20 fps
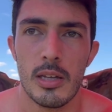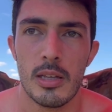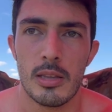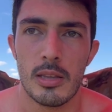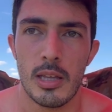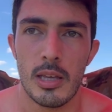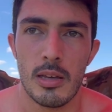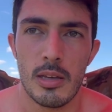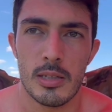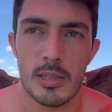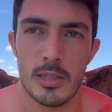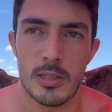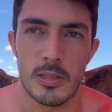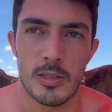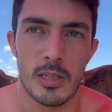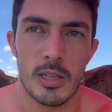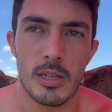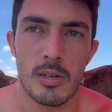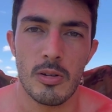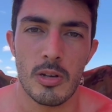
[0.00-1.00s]
Tem essa
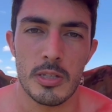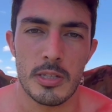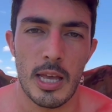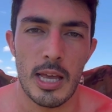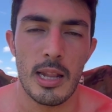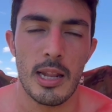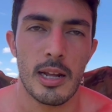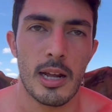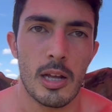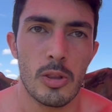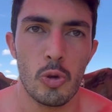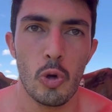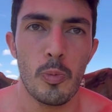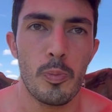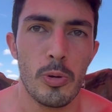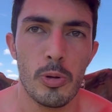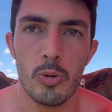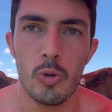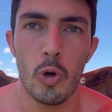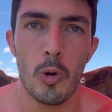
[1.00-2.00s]
cinza de costela ali que é
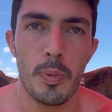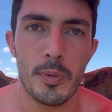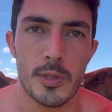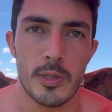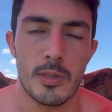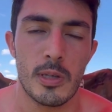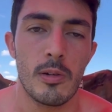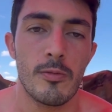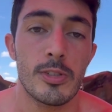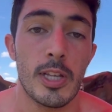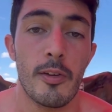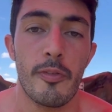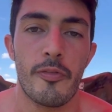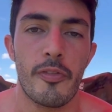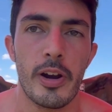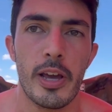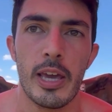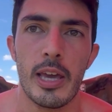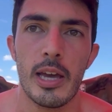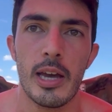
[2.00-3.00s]
duplo, duplo, se você não quiser
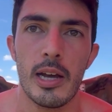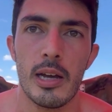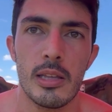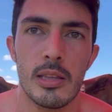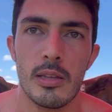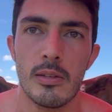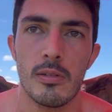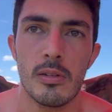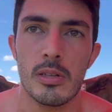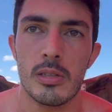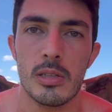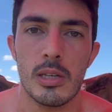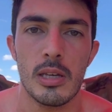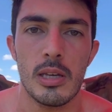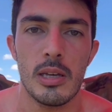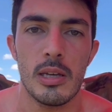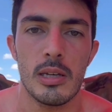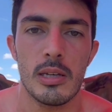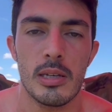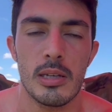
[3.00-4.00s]
freando,
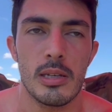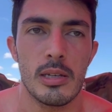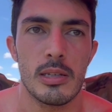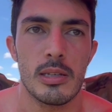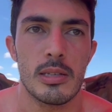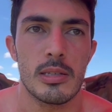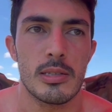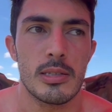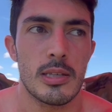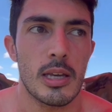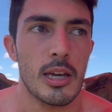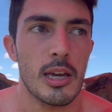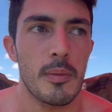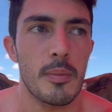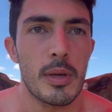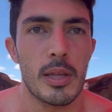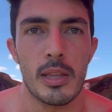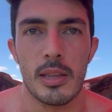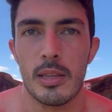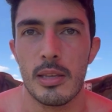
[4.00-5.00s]
você se
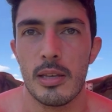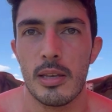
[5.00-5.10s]
arrebenta.